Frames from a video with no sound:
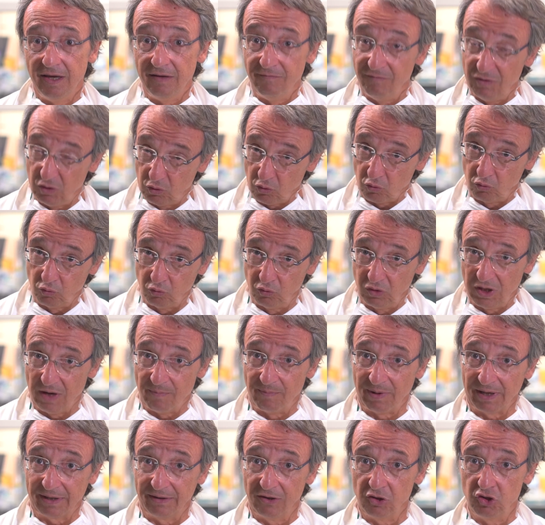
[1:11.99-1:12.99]
Invito
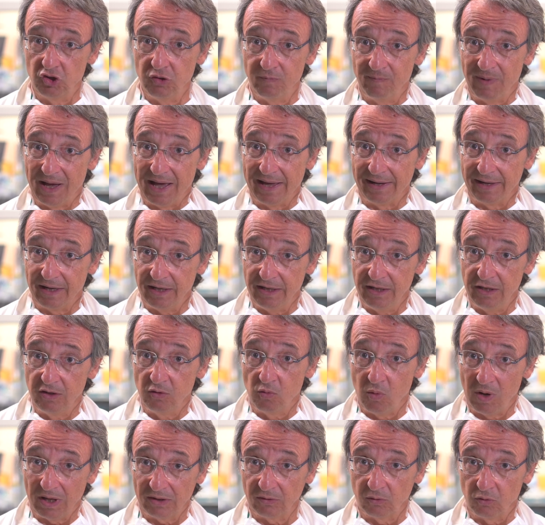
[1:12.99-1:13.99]
tutti a partecipare
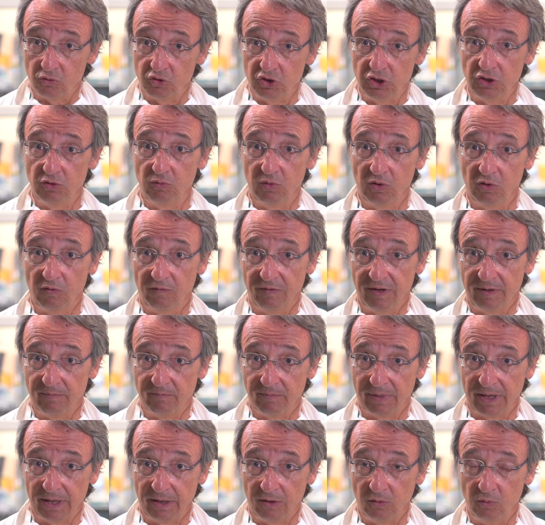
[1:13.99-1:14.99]
il 4-5
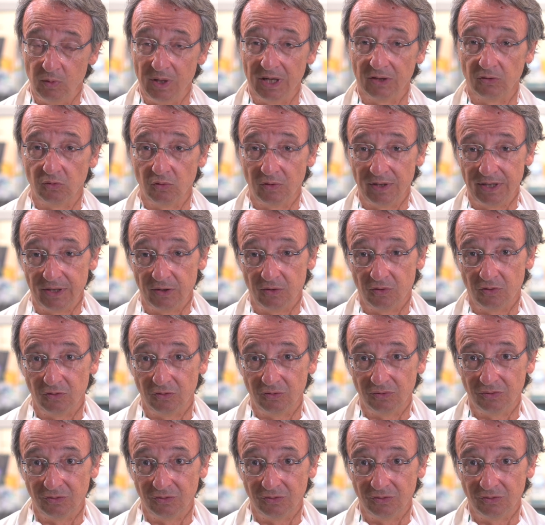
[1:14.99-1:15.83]
novembre qui a Torino.